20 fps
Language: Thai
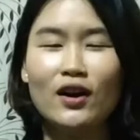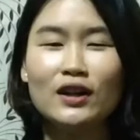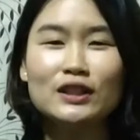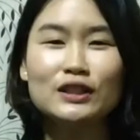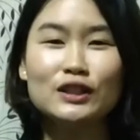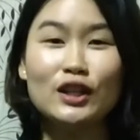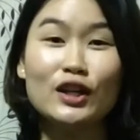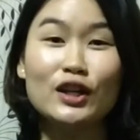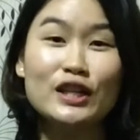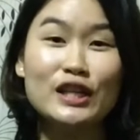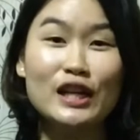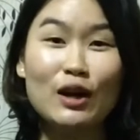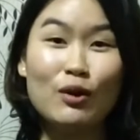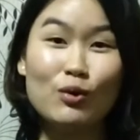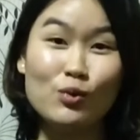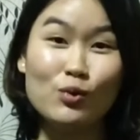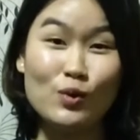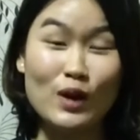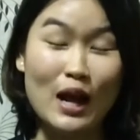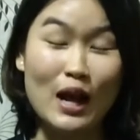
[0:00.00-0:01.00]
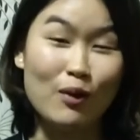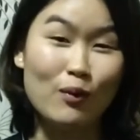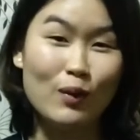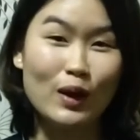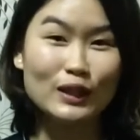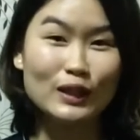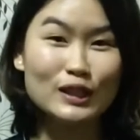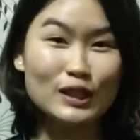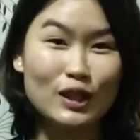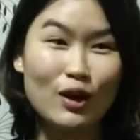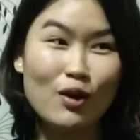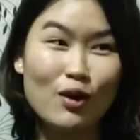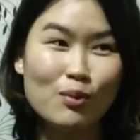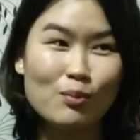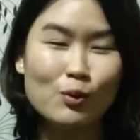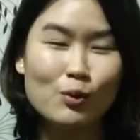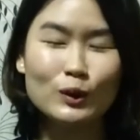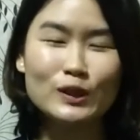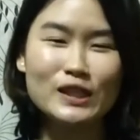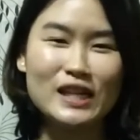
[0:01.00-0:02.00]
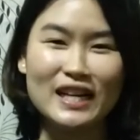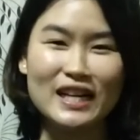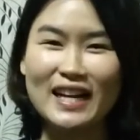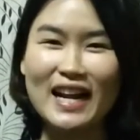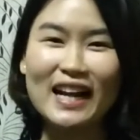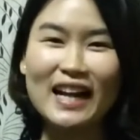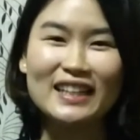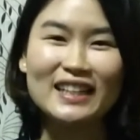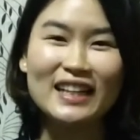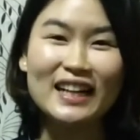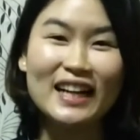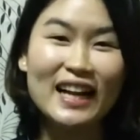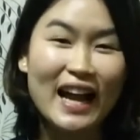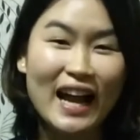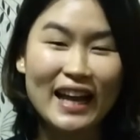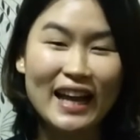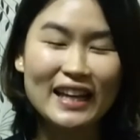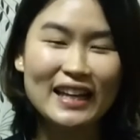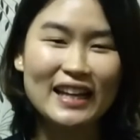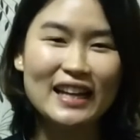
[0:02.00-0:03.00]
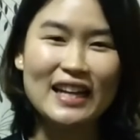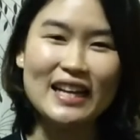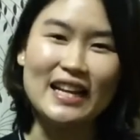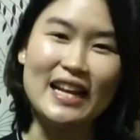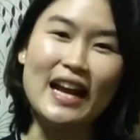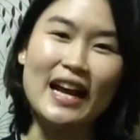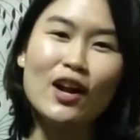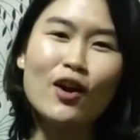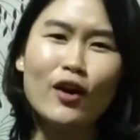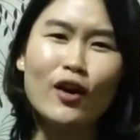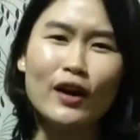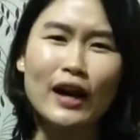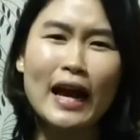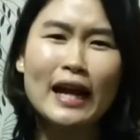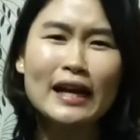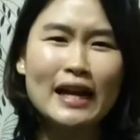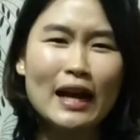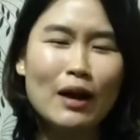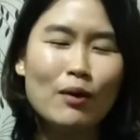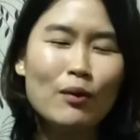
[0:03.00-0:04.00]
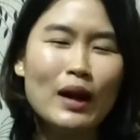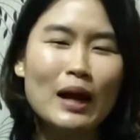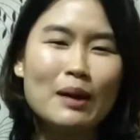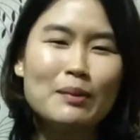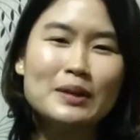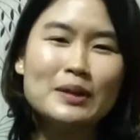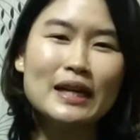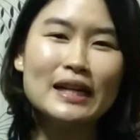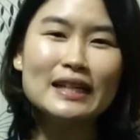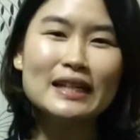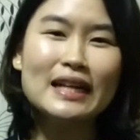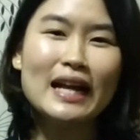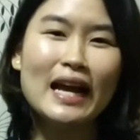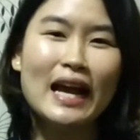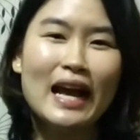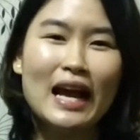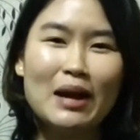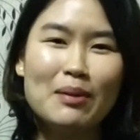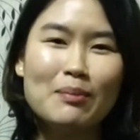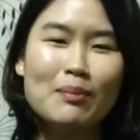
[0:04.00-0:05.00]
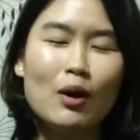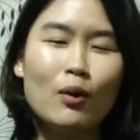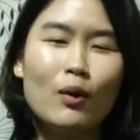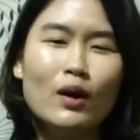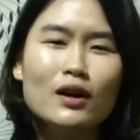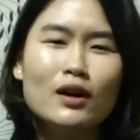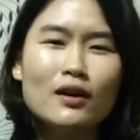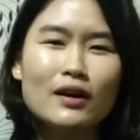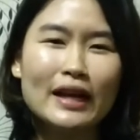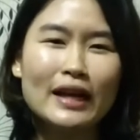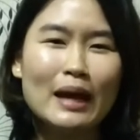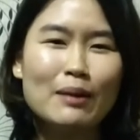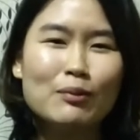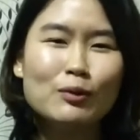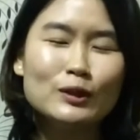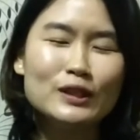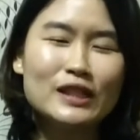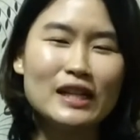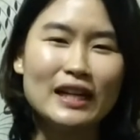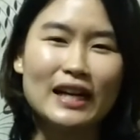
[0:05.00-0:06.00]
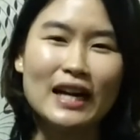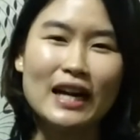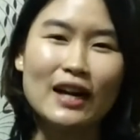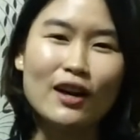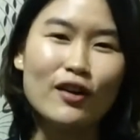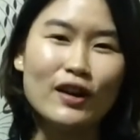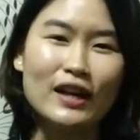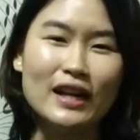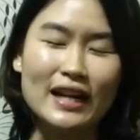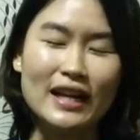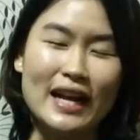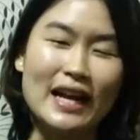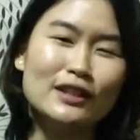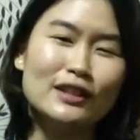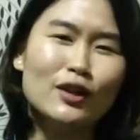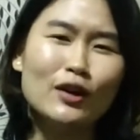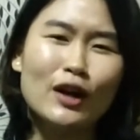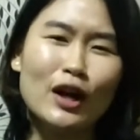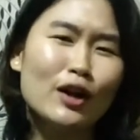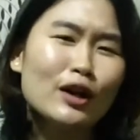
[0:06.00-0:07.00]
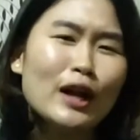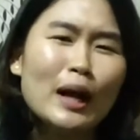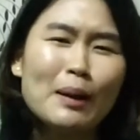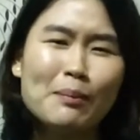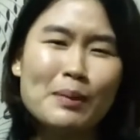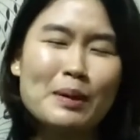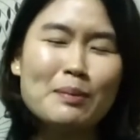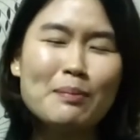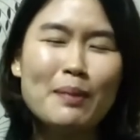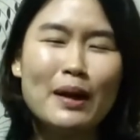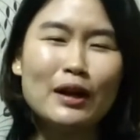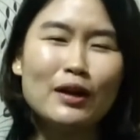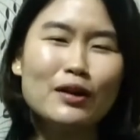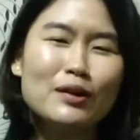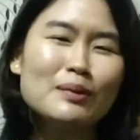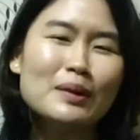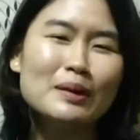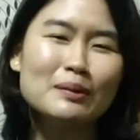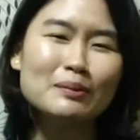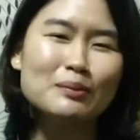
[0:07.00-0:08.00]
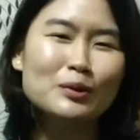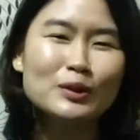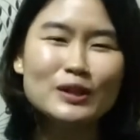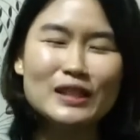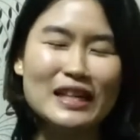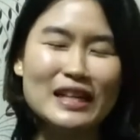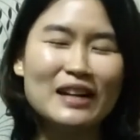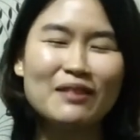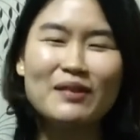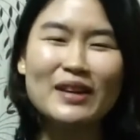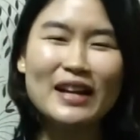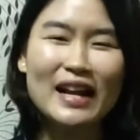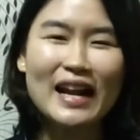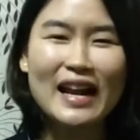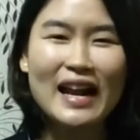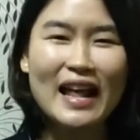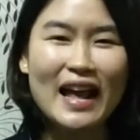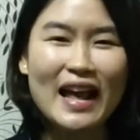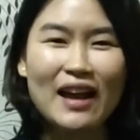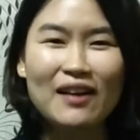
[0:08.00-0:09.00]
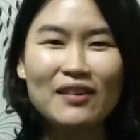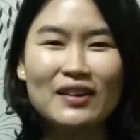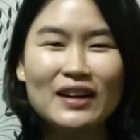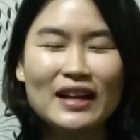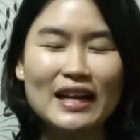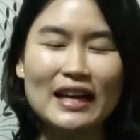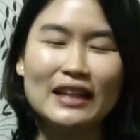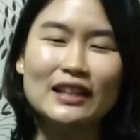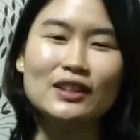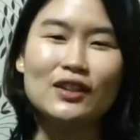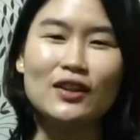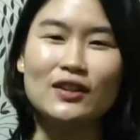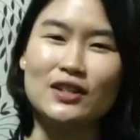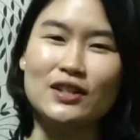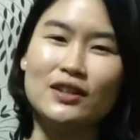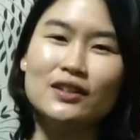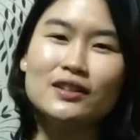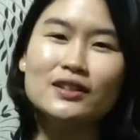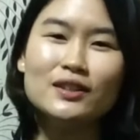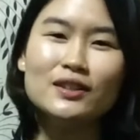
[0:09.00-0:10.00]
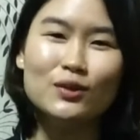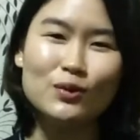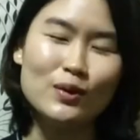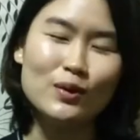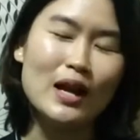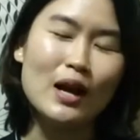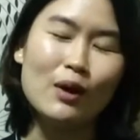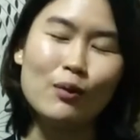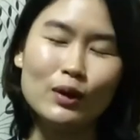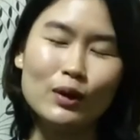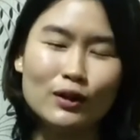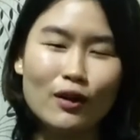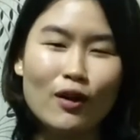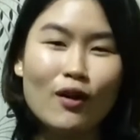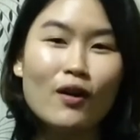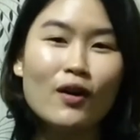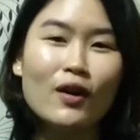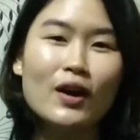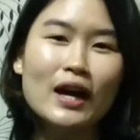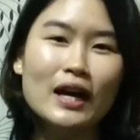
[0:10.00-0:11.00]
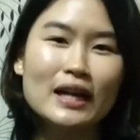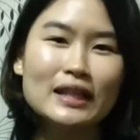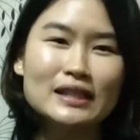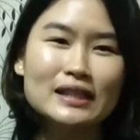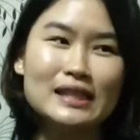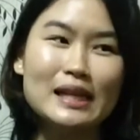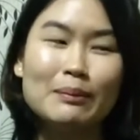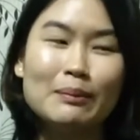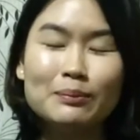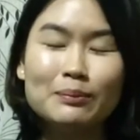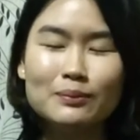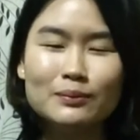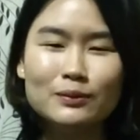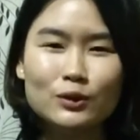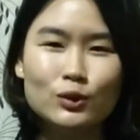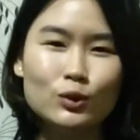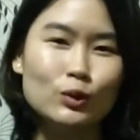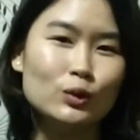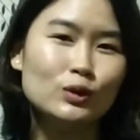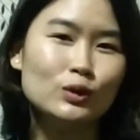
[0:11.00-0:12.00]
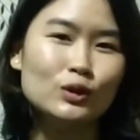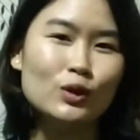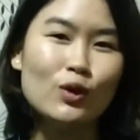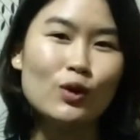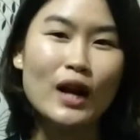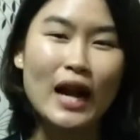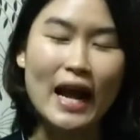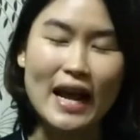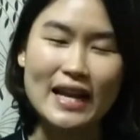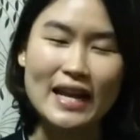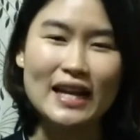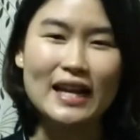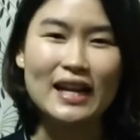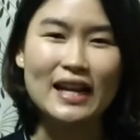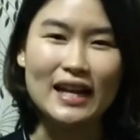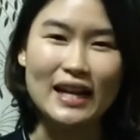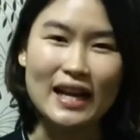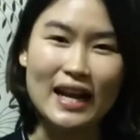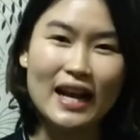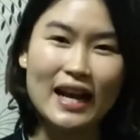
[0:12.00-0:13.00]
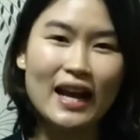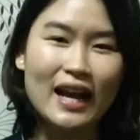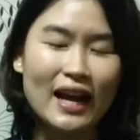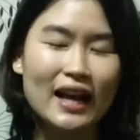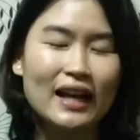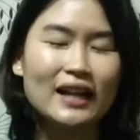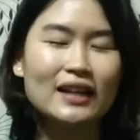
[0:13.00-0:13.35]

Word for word: คือตอนนี้เรารู้แล้วว่าจะต้องพูดเสียงดังยังไงอะไรเงี้ย ก่อนหน้านี้เวลาเพื่อนบอกว่าเออแกพูดเสียงดังหน่อยอะไรเงี้ย ตอนนั้นก็ทำไม่เป็นก็แบบพูดเสียงดังไม่ได้แล้วอะไรเงี้ย แต่ตอนนี้ก็คือรู้แล้วว่าต้องจับจุดตรงไหนอะไรเงี้ยค่ะ